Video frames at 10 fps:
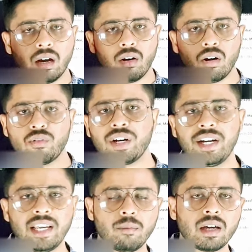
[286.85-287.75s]
ऑल
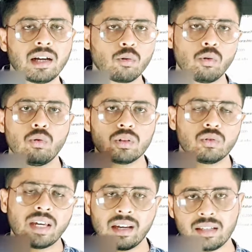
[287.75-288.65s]
ओवर इंडिया में करोड़ों
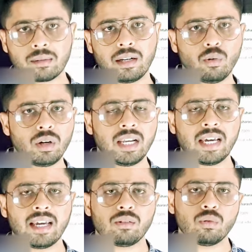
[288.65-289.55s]
लोग जो है इसने लोन
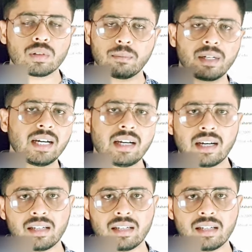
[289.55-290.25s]
लिए हैं तो सबका